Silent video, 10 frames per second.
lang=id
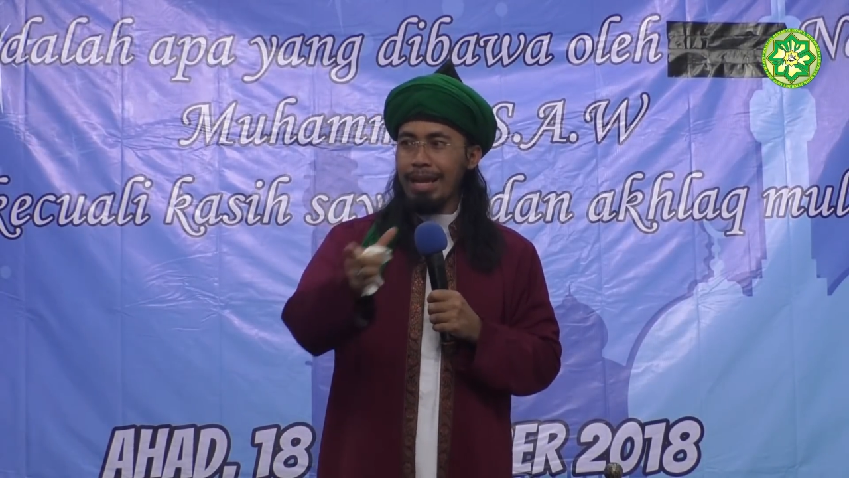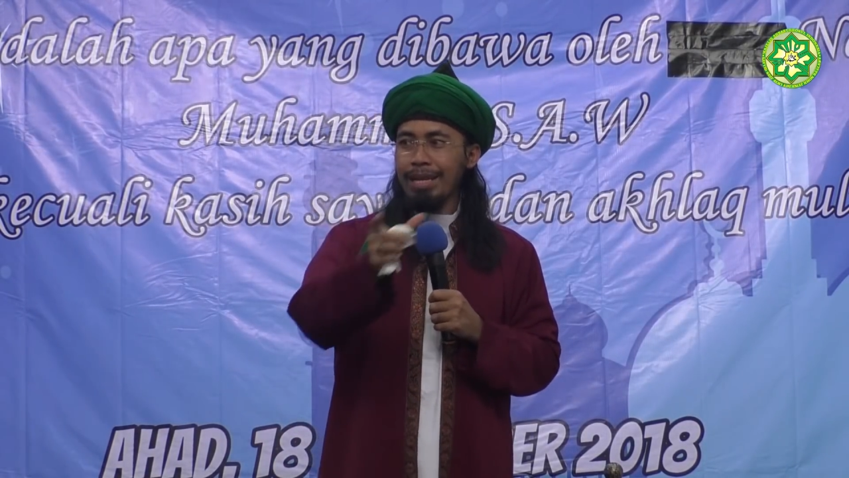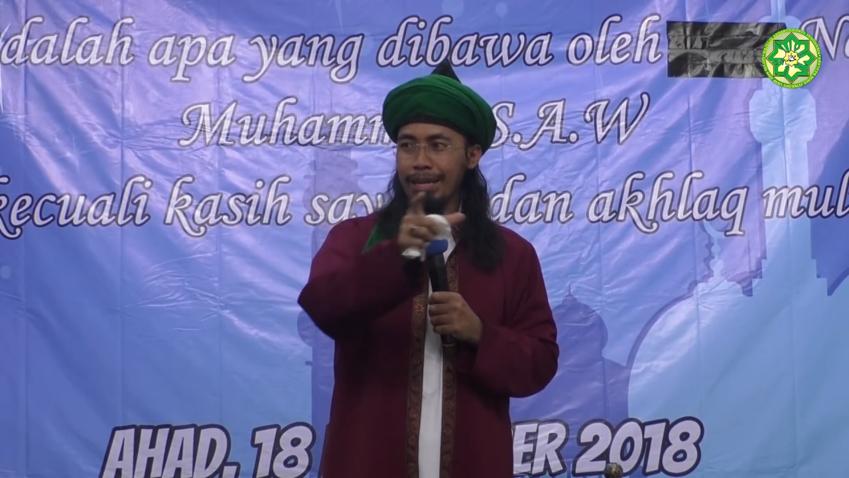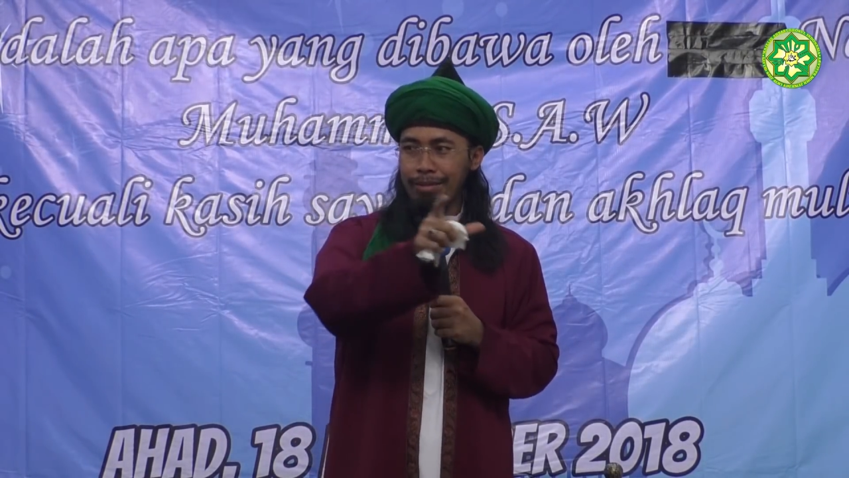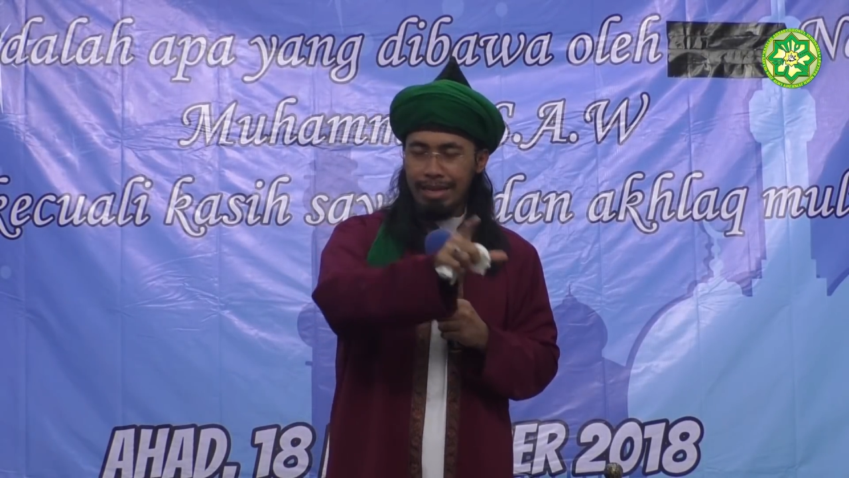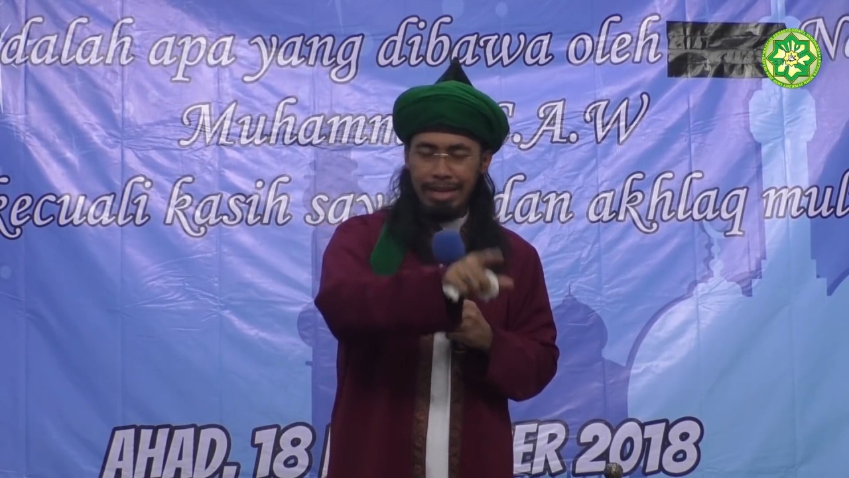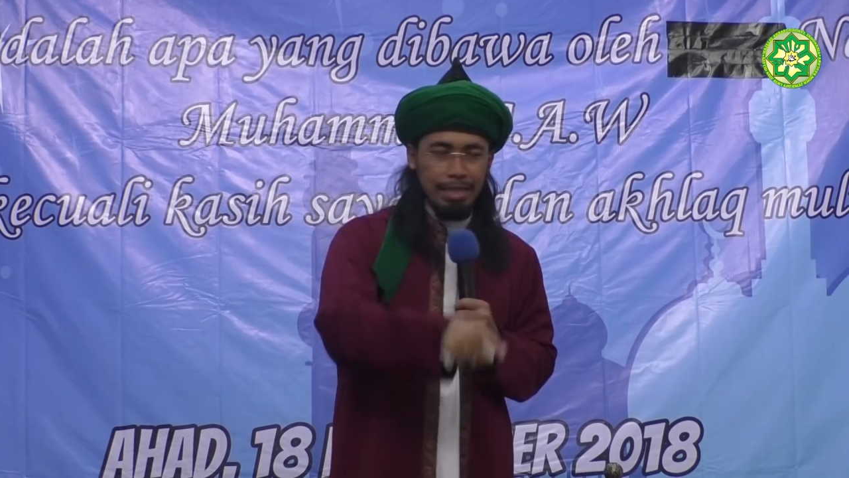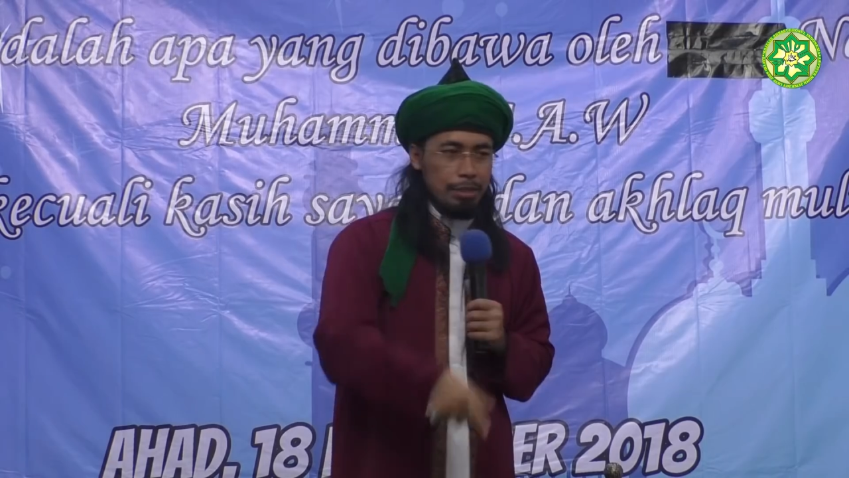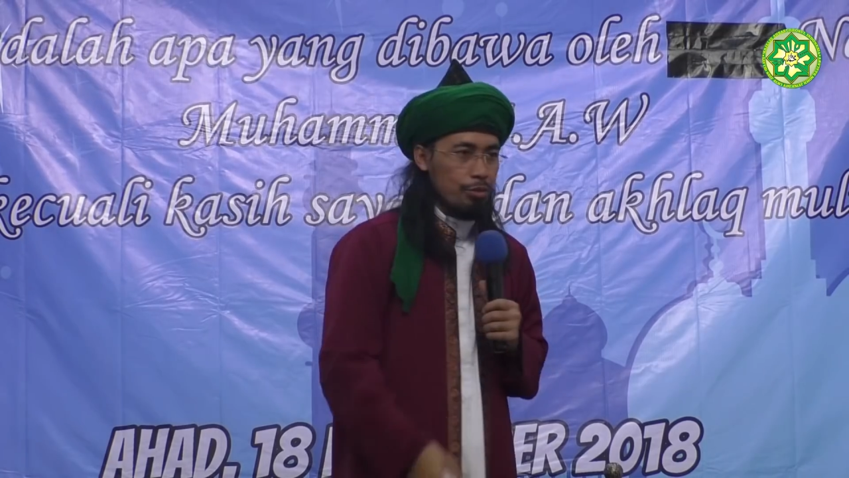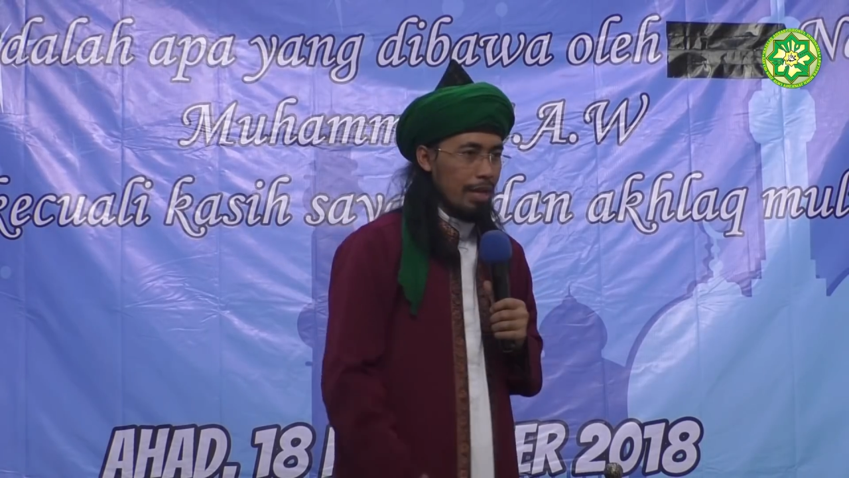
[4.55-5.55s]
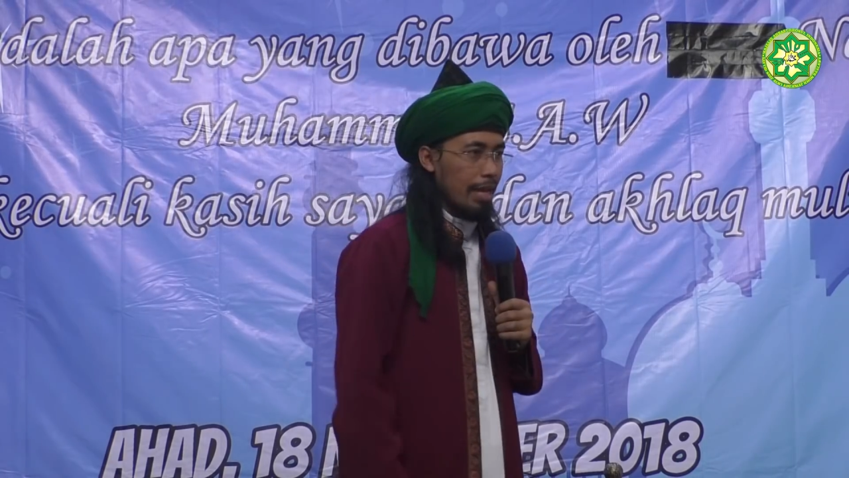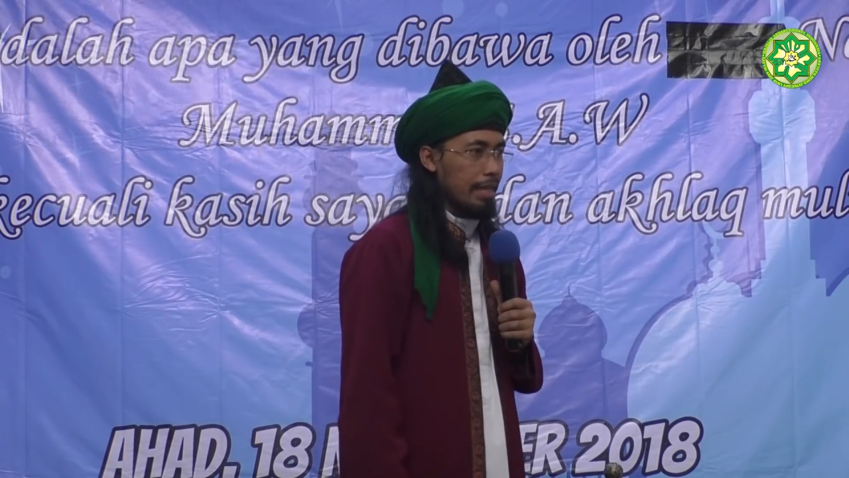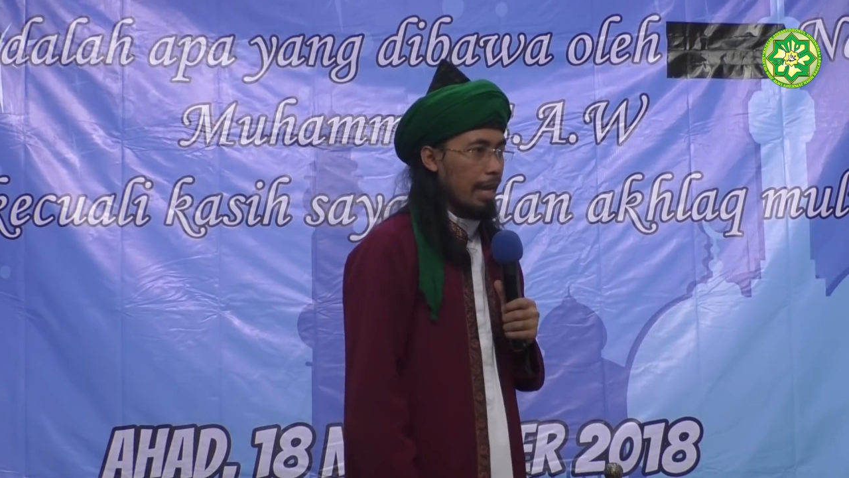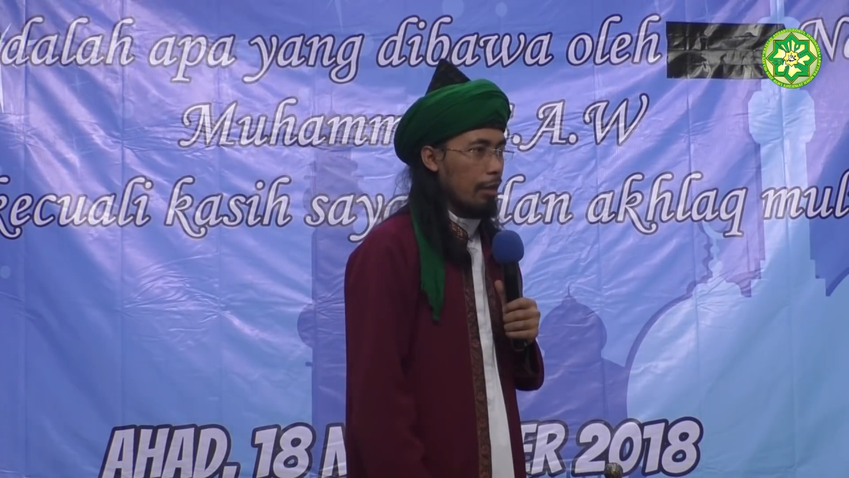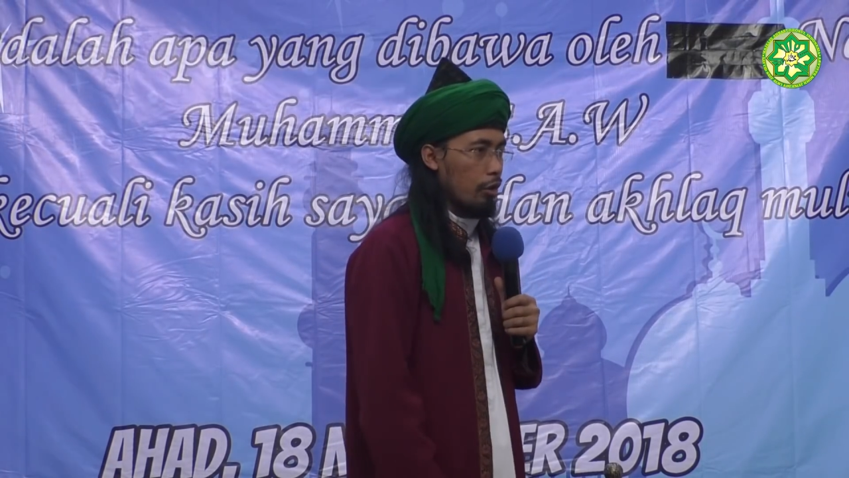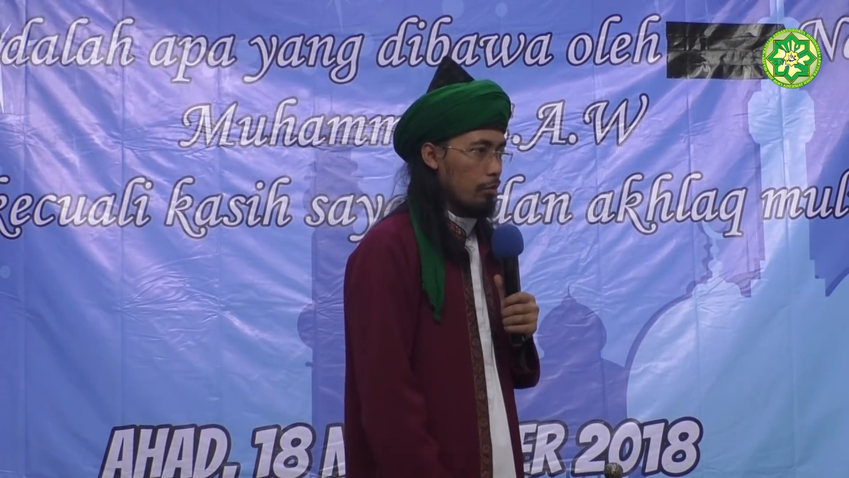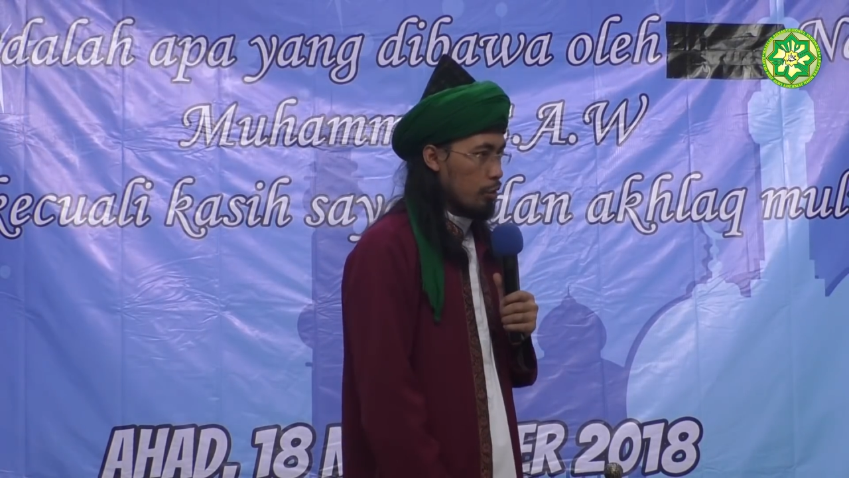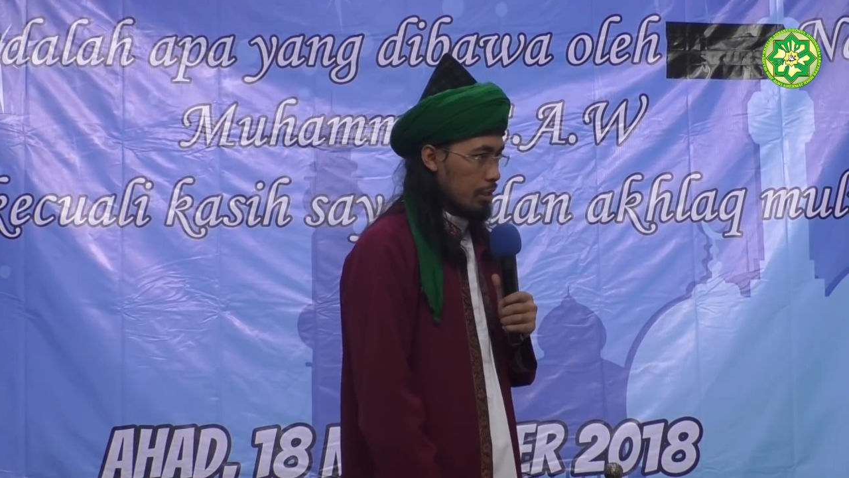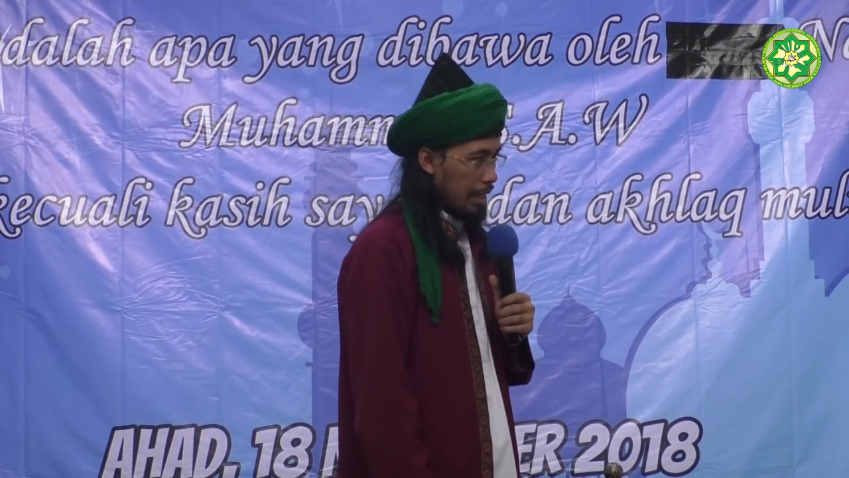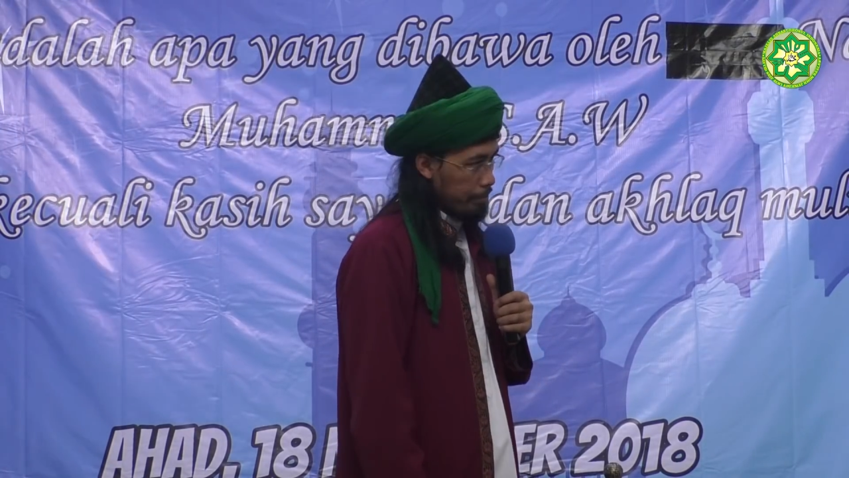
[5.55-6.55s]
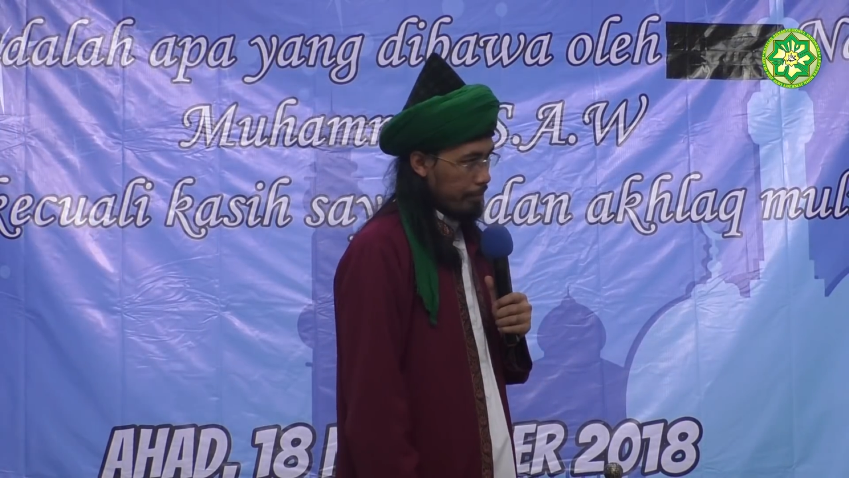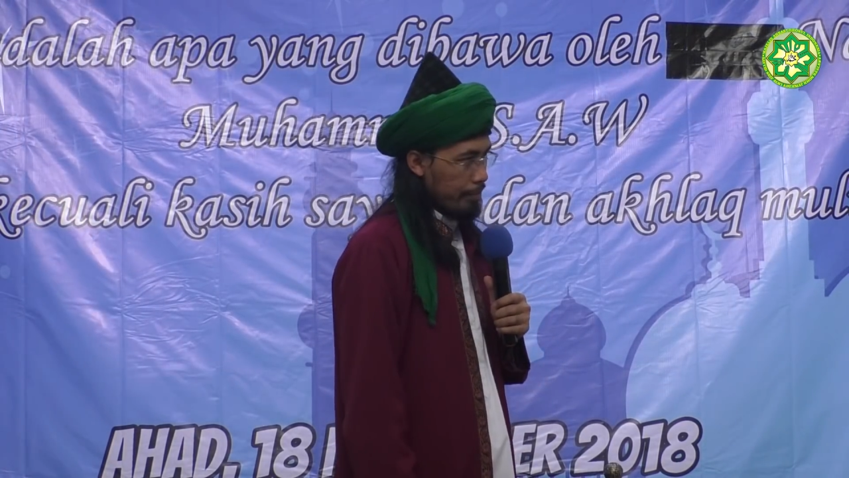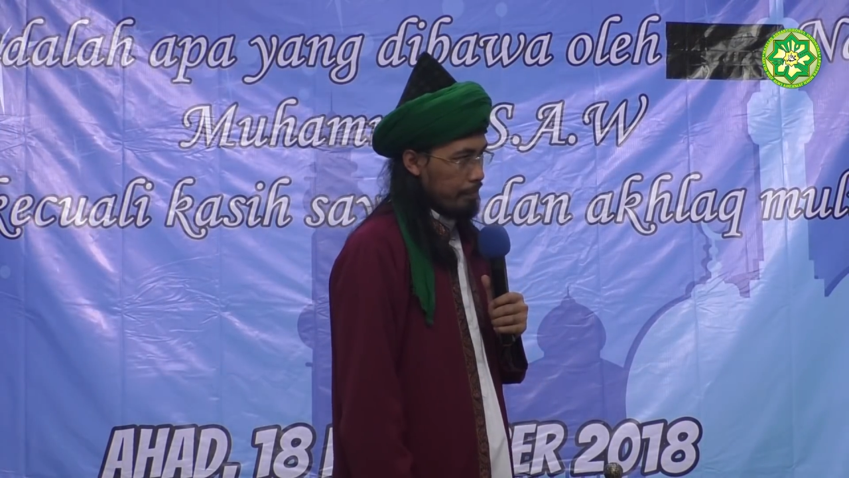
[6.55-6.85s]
ada keluarganya juga yang non muslim.